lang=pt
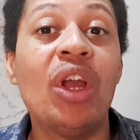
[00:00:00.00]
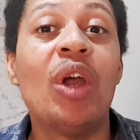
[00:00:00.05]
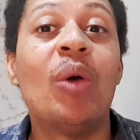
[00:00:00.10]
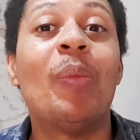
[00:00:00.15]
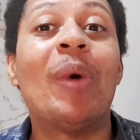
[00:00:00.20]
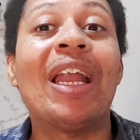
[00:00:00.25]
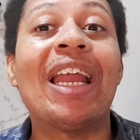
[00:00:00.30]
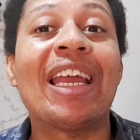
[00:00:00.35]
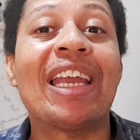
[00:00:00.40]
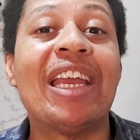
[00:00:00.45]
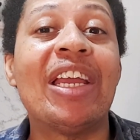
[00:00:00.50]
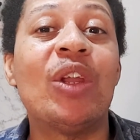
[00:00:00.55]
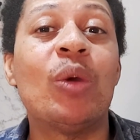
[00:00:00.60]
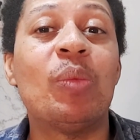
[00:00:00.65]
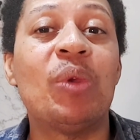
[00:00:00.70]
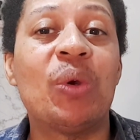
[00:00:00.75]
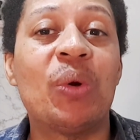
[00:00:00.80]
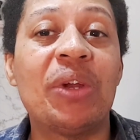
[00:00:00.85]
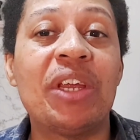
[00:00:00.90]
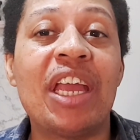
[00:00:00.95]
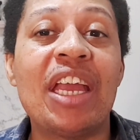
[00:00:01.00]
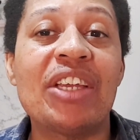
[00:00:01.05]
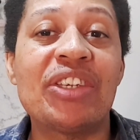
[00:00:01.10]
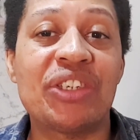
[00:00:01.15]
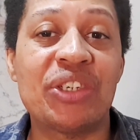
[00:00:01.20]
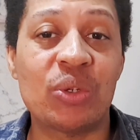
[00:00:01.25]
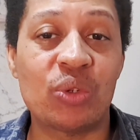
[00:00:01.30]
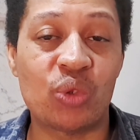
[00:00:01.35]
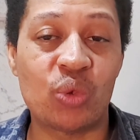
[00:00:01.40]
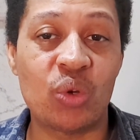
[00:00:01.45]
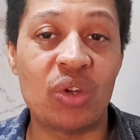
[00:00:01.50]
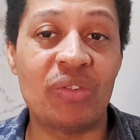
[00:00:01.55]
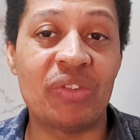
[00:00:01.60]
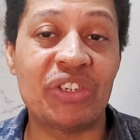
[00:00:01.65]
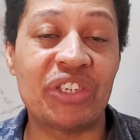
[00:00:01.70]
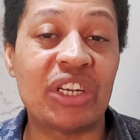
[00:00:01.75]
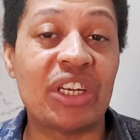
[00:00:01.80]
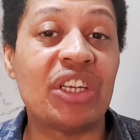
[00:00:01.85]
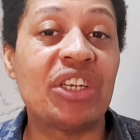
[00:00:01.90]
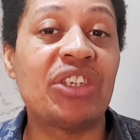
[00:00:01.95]
Para quem não me conhece, eu sou o
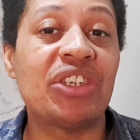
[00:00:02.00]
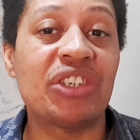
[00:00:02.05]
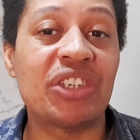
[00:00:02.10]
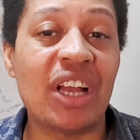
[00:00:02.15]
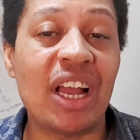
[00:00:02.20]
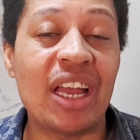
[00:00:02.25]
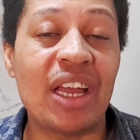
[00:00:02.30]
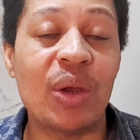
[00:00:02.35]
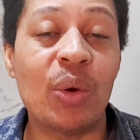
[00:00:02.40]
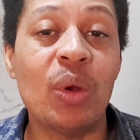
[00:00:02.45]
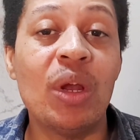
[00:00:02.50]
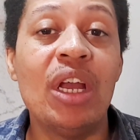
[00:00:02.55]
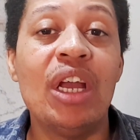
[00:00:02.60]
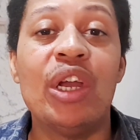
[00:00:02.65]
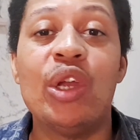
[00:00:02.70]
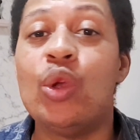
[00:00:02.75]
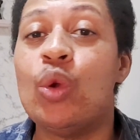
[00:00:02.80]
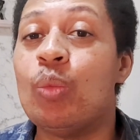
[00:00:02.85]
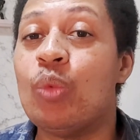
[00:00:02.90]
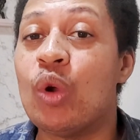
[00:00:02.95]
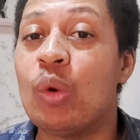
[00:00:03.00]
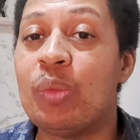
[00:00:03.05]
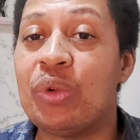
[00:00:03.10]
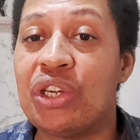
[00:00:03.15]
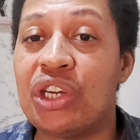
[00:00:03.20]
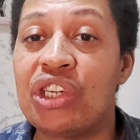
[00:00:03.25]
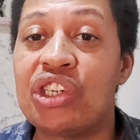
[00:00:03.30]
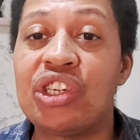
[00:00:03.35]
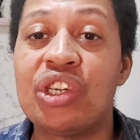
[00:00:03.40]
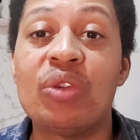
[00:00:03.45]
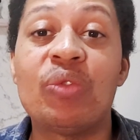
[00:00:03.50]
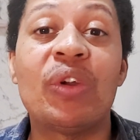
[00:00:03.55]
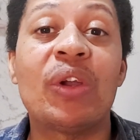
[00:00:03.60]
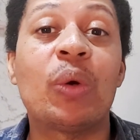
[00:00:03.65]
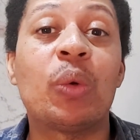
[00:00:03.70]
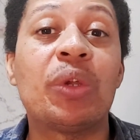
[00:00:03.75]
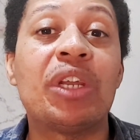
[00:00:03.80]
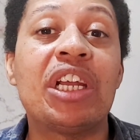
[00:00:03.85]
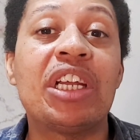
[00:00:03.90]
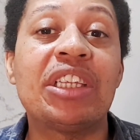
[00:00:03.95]
Evangelista Israel e o meu objetivo é
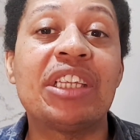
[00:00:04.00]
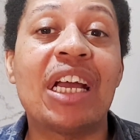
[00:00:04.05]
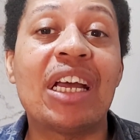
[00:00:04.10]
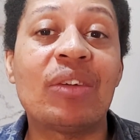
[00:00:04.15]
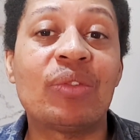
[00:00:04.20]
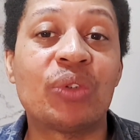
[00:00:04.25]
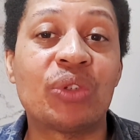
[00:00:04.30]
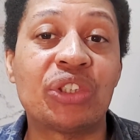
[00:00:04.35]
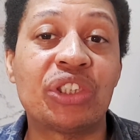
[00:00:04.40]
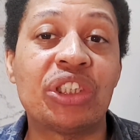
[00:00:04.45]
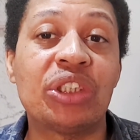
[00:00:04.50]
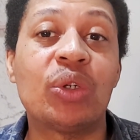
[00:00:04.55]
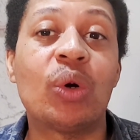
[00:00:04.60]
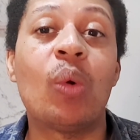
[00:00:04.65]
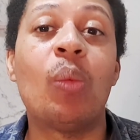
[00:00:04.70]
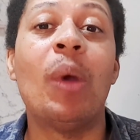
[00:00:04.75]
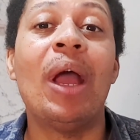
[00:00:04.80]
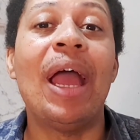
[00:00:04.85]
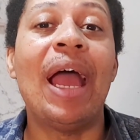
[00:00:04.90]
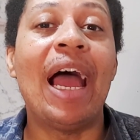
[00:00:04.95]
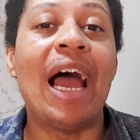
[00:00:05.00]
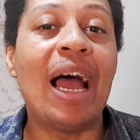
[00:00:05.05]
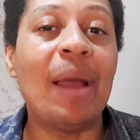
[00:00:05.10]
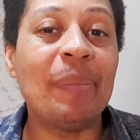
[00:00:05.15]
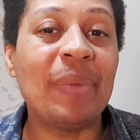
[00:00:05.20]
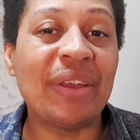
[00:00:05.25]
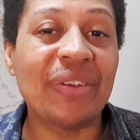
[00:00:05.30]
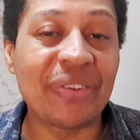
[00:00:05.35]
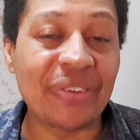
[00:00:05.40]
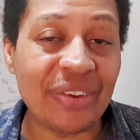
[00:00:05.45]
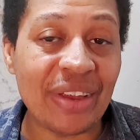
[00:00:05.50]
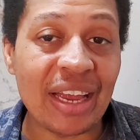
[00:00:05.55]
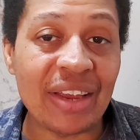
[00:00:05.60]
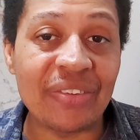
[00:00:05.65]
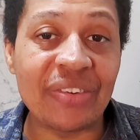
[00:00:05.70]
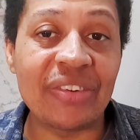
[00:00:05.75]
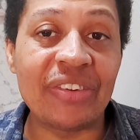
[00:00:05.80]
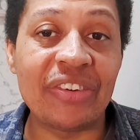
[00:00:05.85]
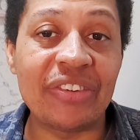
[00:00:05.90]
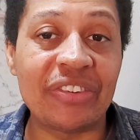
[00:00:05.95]
conectar você com a
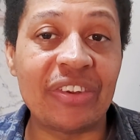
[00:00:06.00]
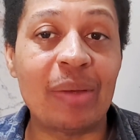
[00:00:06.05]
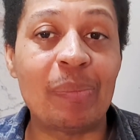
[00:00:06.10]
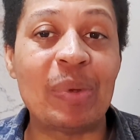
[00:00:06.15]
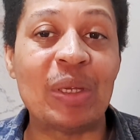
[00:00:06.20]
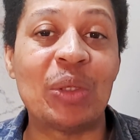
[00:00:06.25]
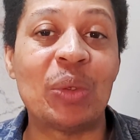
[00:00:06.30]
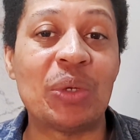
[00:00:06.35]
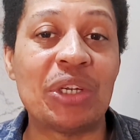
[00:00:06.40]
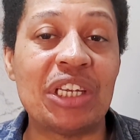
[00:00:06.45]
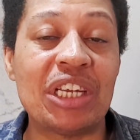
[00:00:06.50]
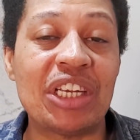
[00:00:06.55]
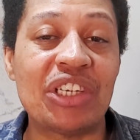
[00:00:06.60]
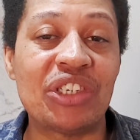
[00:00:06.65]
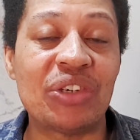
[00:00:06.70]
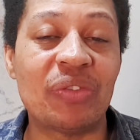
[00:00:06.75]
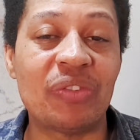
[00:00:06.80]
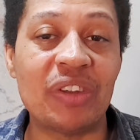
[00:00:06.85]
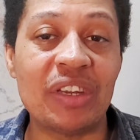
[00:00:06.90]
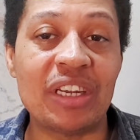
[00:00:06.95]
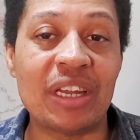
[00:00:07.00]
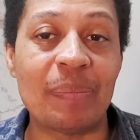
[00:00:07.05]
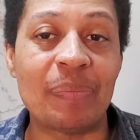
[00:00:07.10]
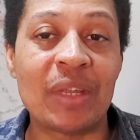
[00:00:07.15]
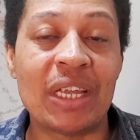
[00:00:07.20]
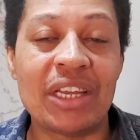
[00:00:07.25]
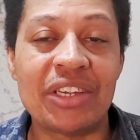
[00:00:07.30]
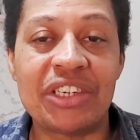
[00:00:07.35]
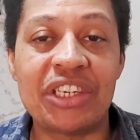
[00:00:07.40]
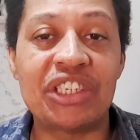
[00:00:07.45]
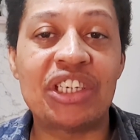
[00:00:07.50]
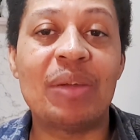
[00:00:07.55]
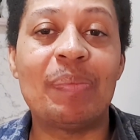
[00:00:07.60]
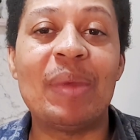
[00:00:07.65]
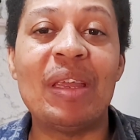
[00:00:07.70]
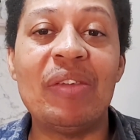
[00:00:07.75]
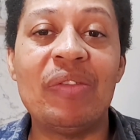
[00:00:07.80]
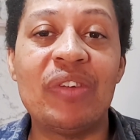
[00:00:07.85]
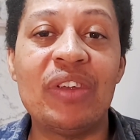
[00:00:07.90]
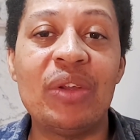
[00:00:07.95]
mensagem de sabedoria divina. Seja
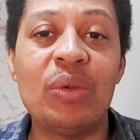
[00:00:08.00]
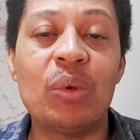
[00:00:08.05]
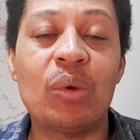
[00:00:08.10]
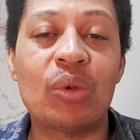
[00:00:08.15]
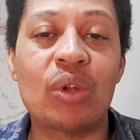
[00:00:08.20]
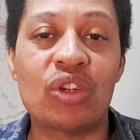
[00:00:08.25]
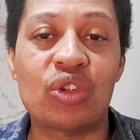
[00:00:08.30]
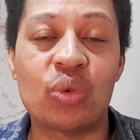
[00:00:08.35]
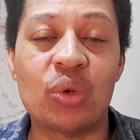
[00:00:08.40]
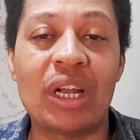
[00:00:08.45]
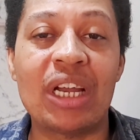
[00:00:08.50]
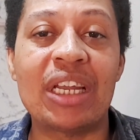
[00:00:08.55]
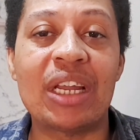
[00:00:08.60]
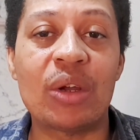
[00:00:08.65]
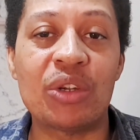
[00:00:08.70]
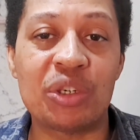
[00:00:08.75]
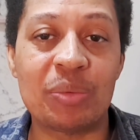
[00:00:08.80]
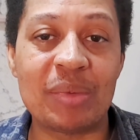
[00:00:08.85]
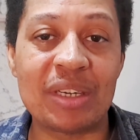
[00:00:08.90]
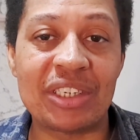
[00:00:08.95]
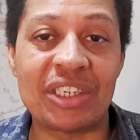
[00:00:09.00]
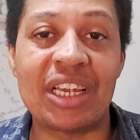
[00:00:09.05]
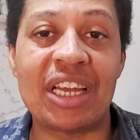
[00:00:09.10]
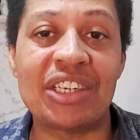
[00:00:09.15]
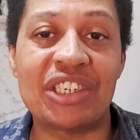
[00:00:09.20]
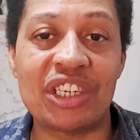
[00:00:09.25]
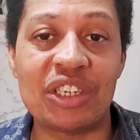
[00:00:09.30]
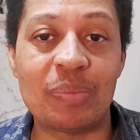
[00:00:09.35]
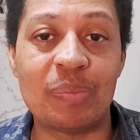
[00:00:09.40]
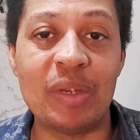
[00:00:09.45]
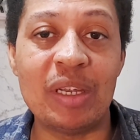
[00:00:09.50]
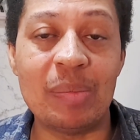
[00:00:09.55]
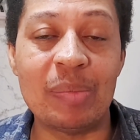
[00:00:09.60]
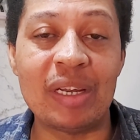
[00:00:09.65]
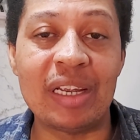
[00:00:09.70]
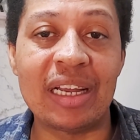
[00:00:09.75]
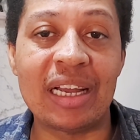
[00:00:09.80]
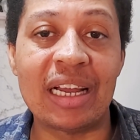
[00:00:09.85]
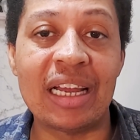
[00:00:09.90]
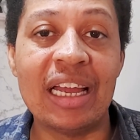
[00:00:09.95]
bem-vindo ao nosso canal de mensagens
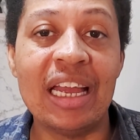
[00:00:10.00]
bíblicas.